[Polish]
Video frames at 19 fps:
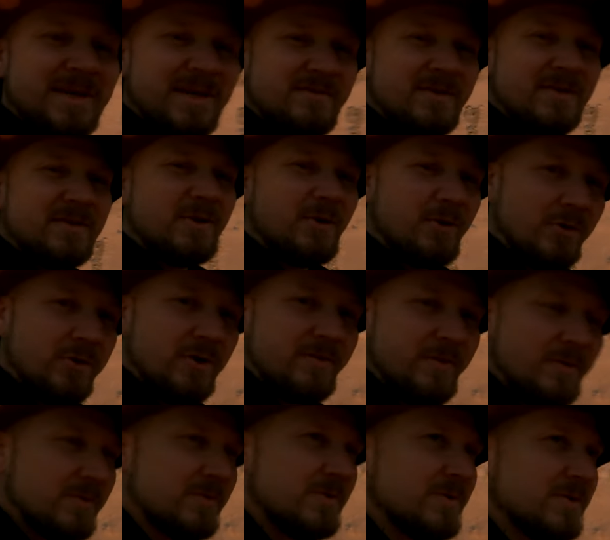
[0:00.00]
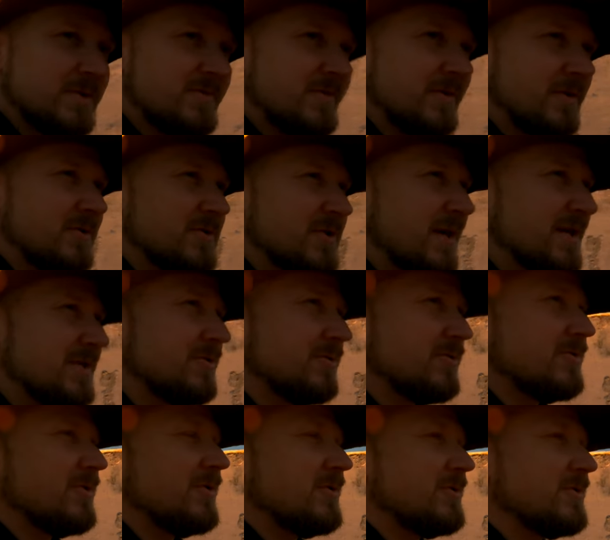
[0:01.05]
krewetki hodował e, swego
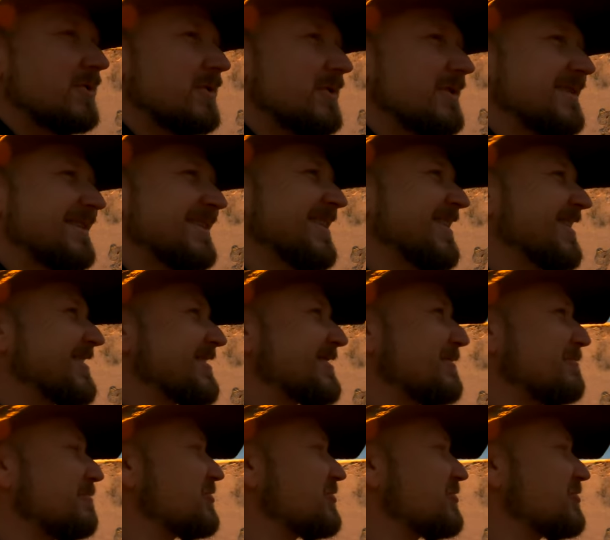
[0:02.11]
czasu, no i nie chciał